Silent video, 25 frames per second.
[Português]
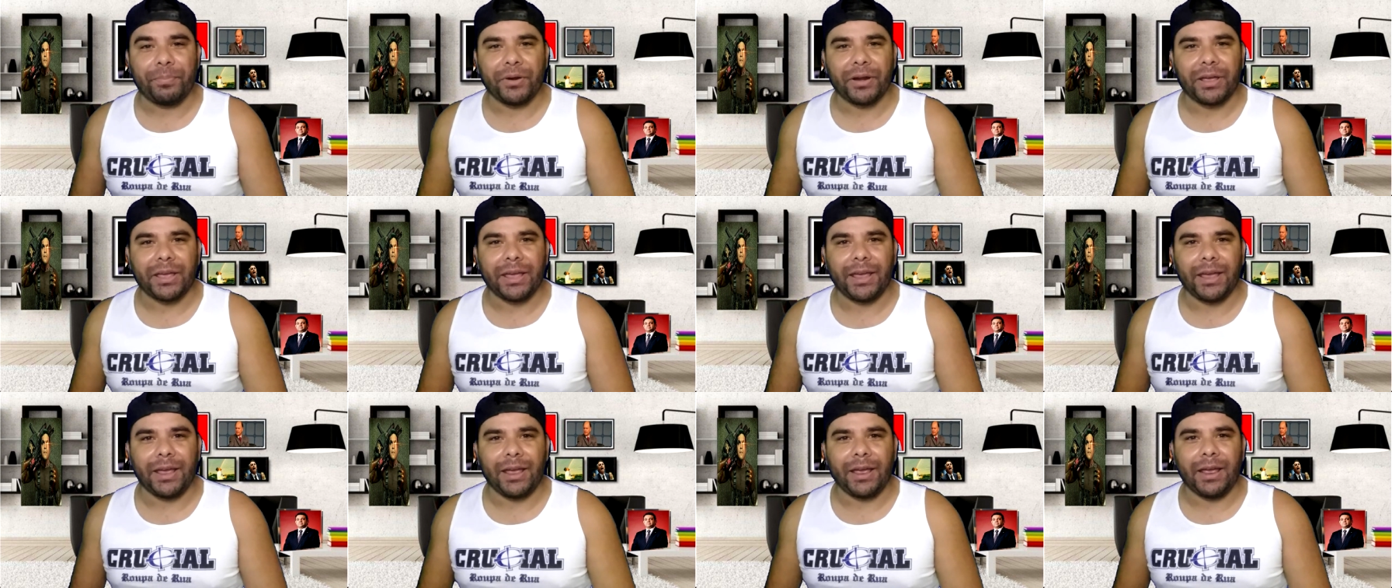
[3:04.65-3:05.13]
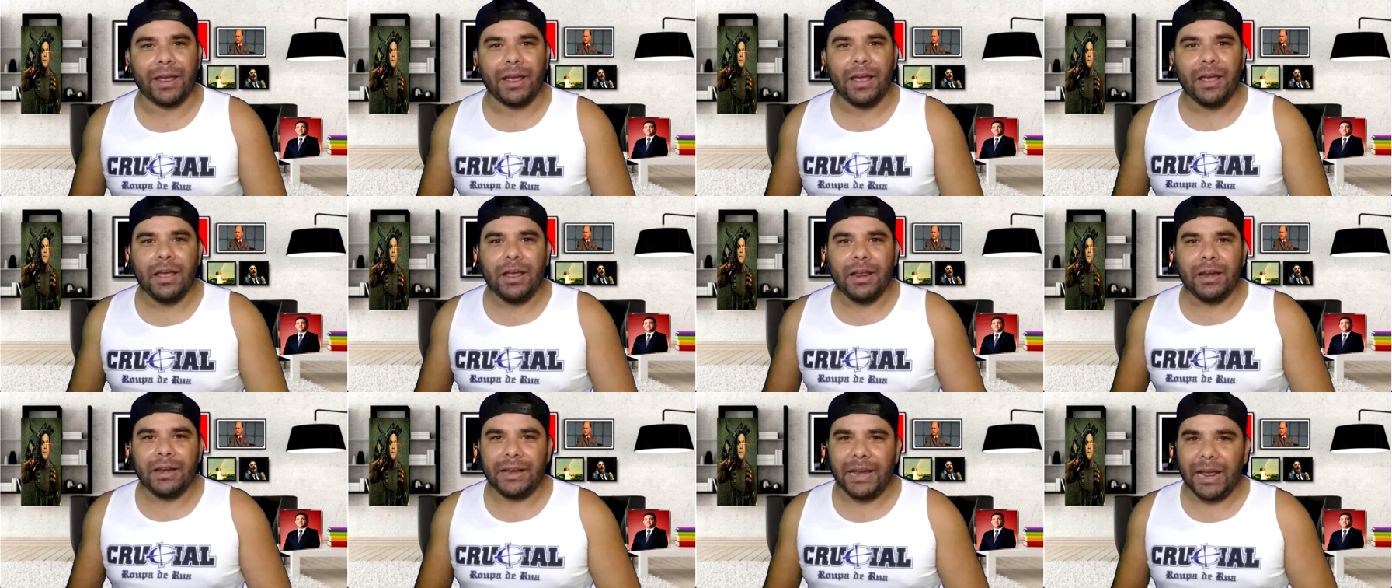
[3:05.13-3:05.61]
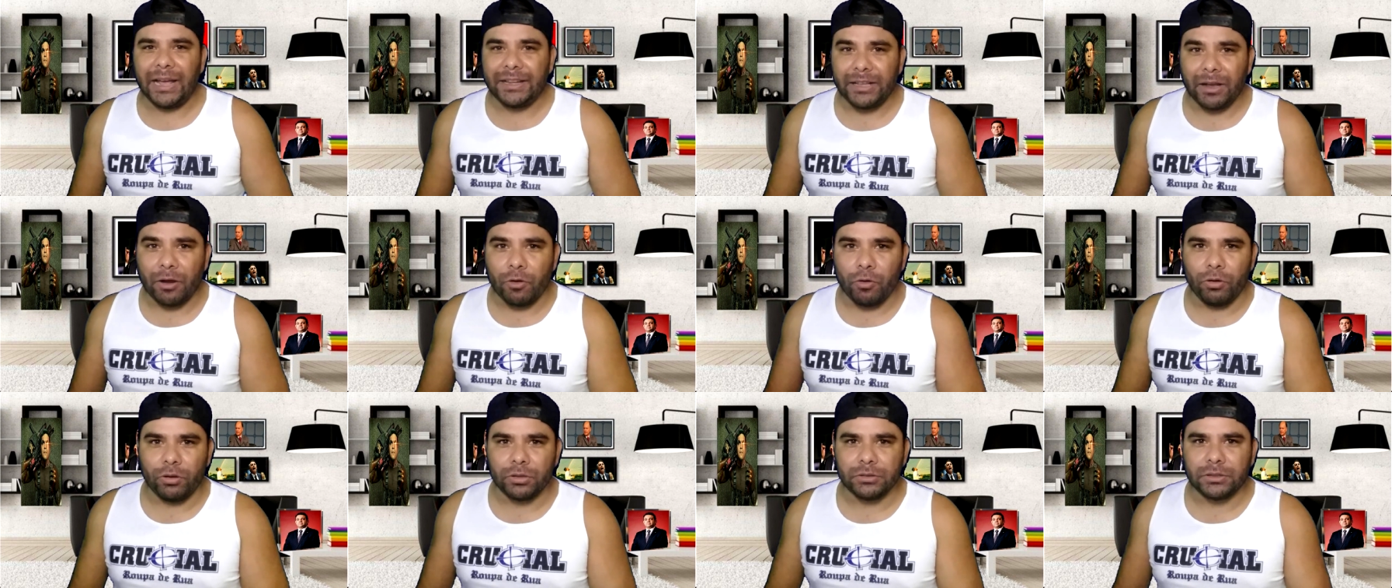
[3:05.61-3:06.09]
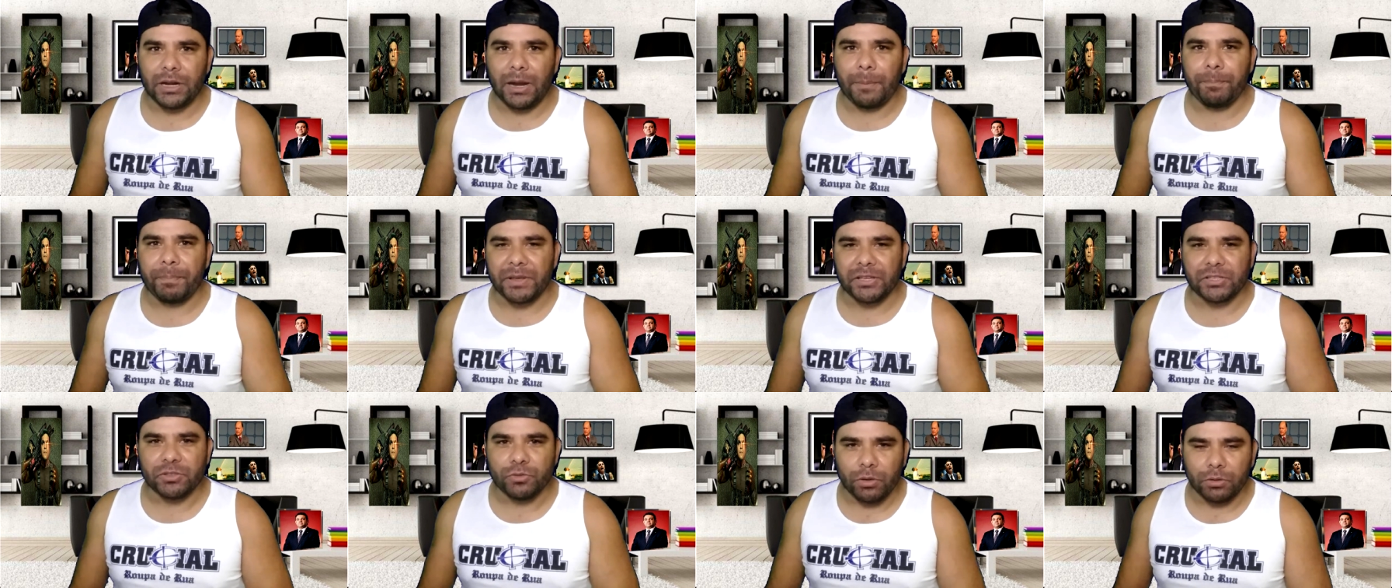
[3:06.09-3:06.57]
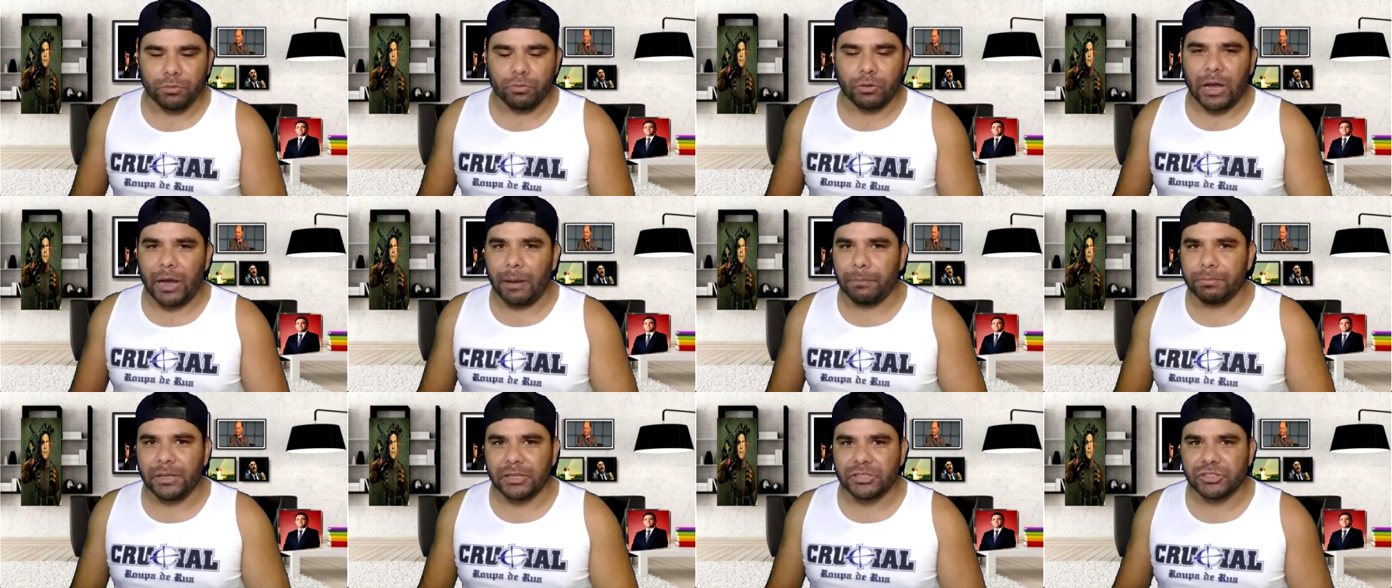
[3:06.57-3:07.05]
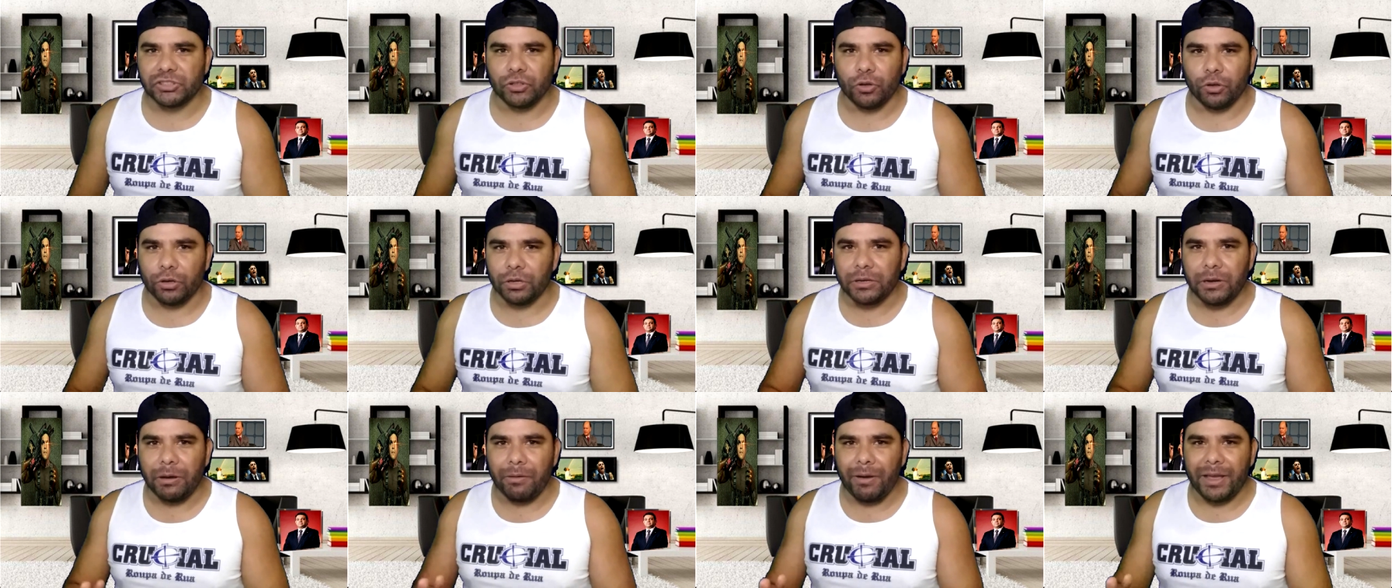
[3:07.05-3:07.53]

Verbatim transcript: Porque nada contra a pessoa do Cabo da Ciolo,